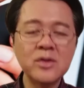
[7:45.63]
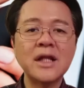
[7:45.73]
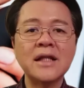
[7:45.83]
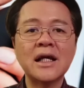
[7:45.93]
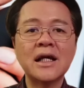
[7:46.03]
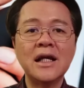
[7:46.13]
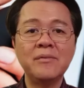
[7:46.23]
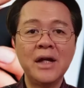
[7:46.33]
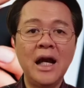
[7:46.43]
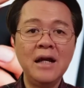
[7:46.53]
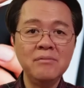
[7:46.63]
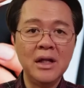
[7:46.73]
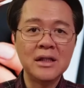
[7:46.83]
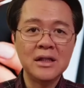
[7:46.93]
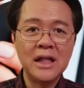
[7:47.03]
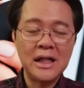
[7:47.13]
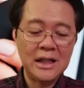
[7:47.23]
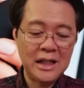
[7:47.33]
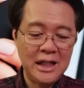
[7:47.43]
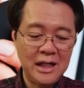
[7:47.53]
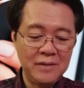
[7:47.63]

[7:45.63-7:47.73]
dati ka nang may high blood, dati ka nang